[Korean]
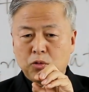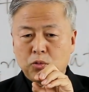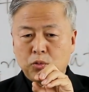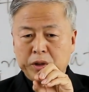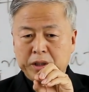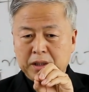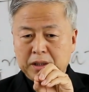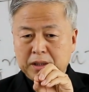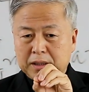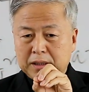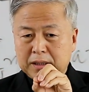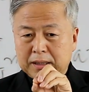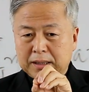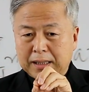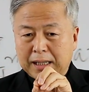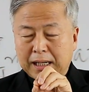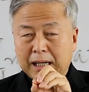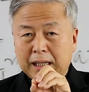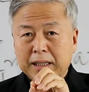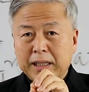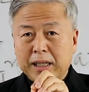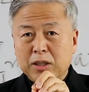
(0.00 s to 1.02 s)
우리는 그
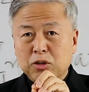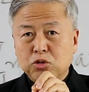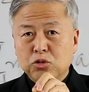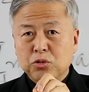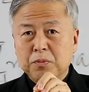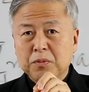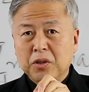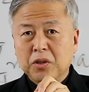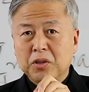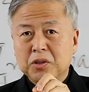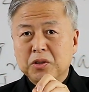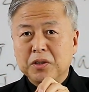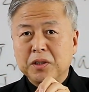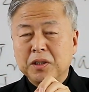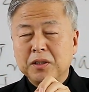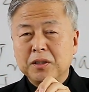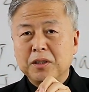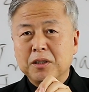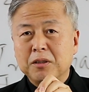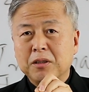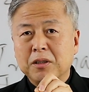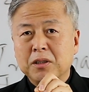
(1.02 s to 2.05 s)
안에 숨겨져
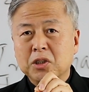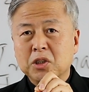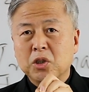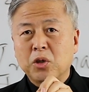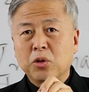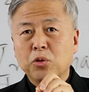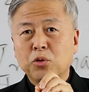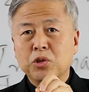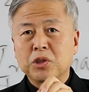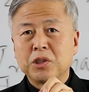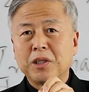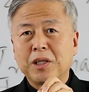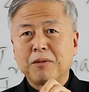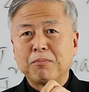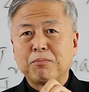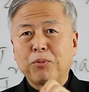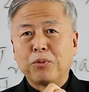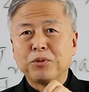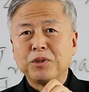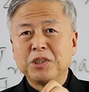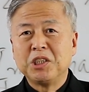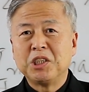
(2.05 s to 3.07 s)
있는
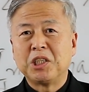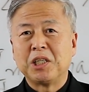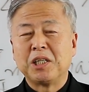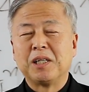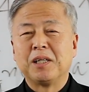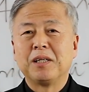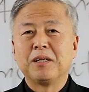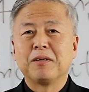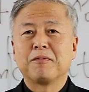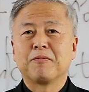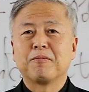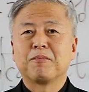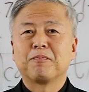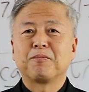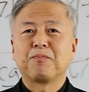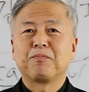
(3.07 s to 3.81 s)
성육신의 본질,